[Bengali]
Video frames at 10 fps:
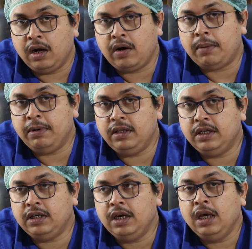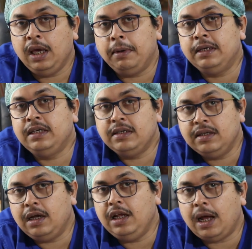গ্রামের দেশে এবং
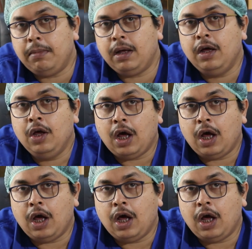সিজনালি আমরা